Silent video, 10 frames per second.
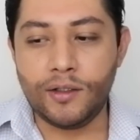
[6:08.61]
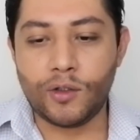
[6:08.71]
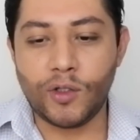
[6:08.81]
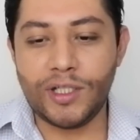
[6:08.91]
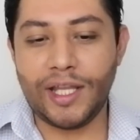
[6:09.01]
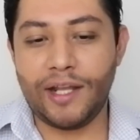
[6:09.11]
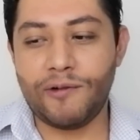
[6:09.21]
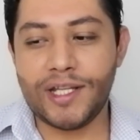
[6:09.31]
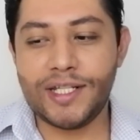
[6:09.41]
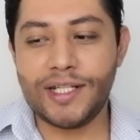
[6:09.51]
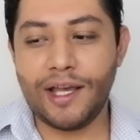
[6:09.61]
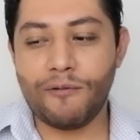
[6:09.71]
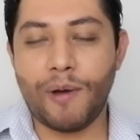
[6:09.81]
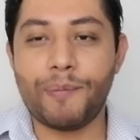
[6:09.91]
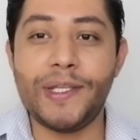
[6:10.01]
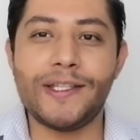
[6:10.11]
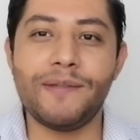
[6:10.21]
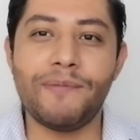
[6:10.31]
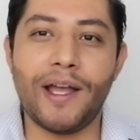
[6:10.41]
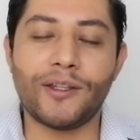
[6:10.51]
Toñita era una chica
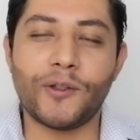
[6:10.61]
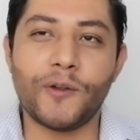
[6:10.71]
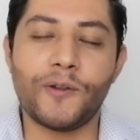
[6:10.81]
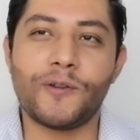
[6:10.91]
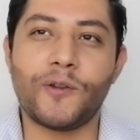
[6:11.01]
guapísima, todo,